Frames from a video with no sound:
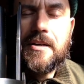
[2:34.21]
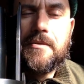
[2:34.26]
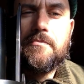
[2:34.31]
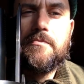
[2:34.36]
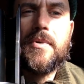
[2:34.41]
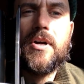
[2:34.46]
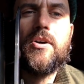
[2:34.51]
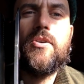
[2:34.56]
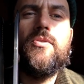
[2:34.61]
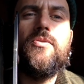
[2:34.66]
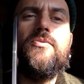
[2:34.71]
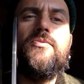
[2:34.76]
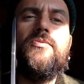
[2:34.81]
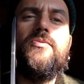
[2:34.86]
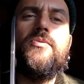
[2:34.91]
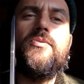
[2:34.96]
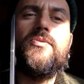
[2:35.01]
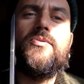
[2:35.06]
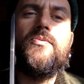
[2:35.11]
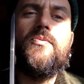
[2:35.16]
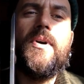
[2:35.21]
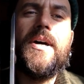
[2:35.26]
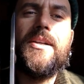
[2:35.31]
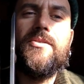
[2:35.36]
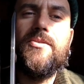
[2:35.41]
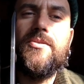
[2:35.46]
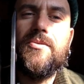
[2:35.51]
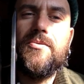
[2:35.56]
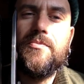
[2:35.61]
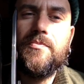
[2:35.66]
ma con uno
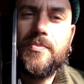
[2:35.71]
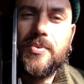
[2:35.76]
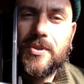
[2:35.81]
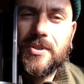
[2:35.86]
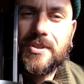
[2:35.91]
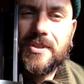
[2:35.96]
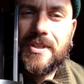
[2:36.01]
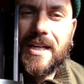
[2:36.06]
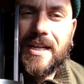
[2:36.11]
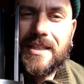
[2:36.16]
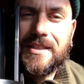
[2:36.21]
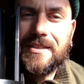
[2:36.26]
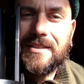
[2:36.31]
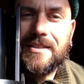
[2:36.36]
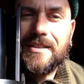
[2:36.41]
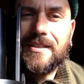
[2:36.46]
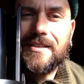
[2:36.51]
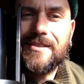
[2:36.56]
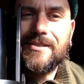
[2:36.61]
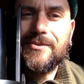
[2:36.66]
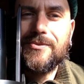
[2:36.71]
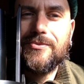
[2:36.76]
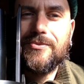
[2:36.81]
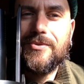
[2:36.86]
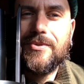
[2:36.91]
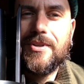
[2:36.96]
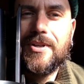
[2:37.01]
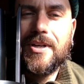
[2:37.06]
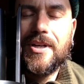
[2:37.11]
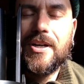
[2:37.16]
sguardo importante
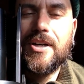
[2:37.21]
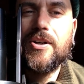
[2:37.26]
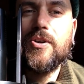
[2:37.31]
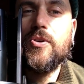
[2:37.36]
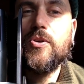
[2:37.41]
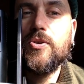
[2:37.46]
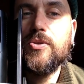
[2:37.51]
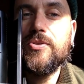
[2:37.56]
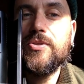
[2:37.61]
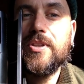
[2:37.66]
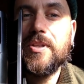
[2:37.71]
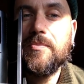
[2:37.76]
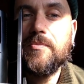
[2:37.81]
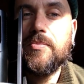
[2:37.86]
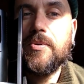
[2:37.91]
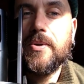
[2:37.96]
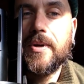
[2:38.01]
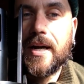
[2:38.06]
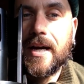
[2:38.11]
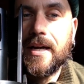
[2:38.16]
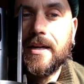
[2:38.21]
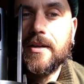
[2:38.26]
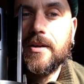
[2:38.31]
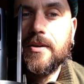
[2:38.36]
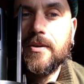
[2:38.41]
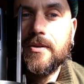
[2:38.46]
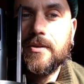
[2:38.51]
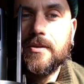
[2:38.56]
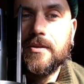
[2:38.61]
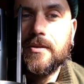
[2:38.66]
sul contemporaneo.